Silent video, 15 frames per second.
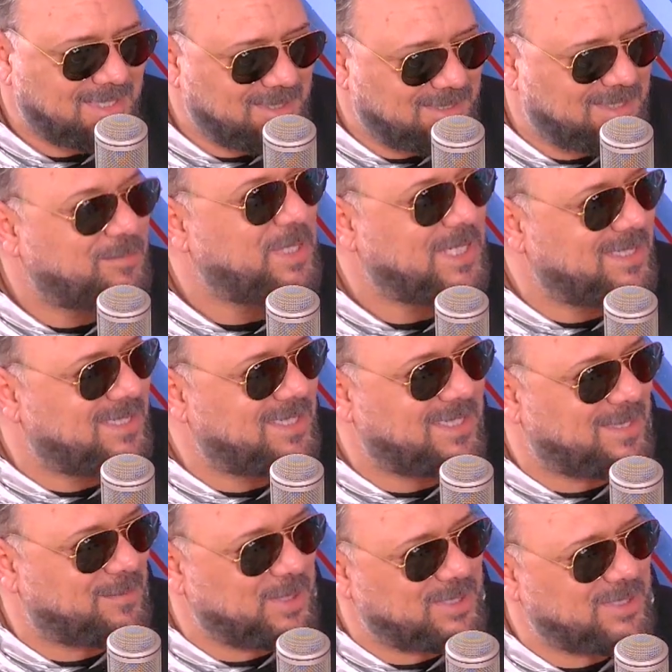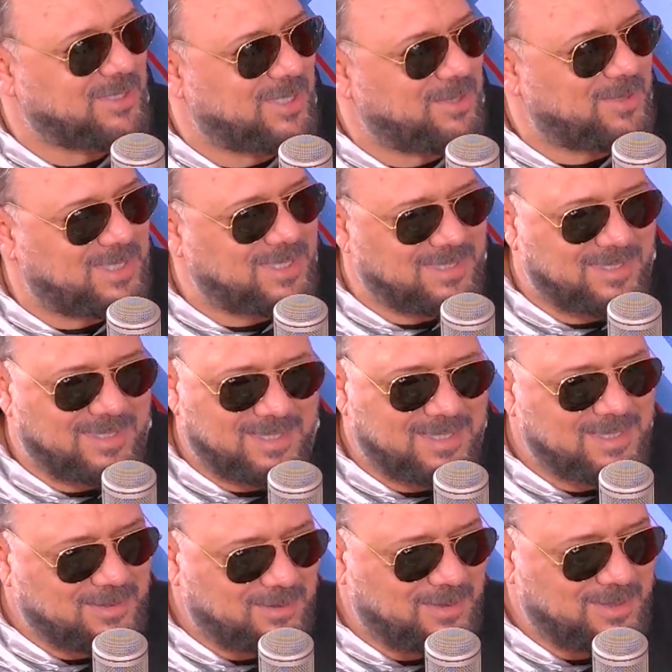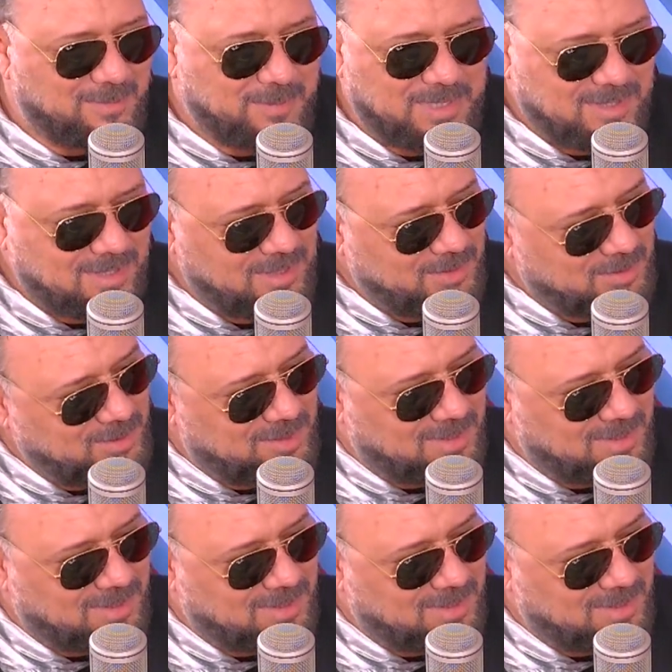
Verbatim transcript: ديما اللي دار محسن شلوات الناس الكل ميرسي شكرا